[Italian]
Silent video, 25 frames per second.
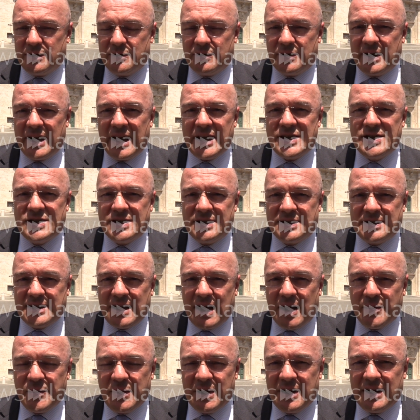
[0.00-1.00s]
Non è
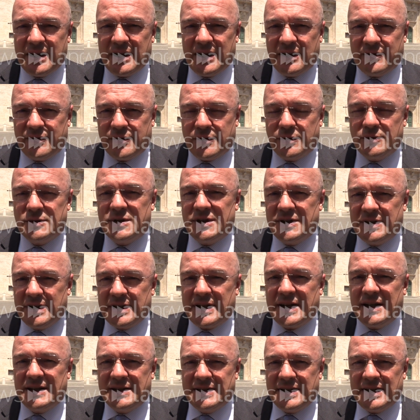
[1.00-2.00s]
accettabile che a fronte di
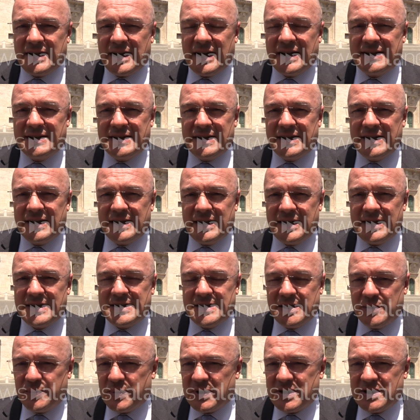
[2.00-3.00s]
reiterate
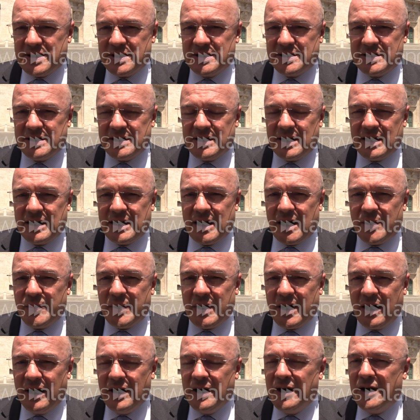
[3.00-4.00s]
richieste del Presidente della
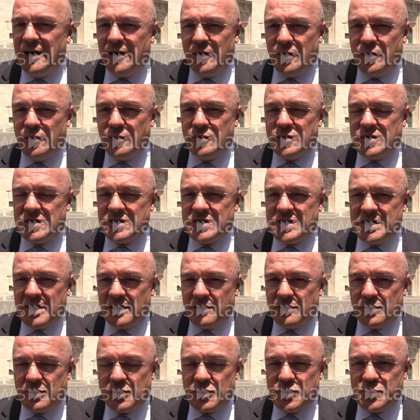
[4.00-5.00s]
Camera non ci
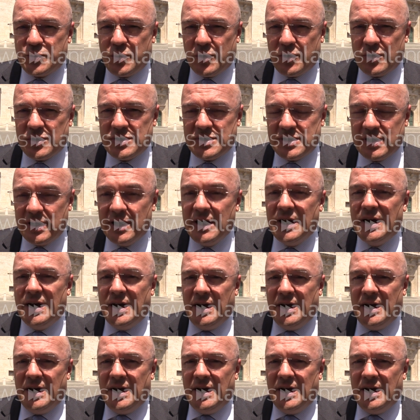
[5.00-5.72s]
siano risposte.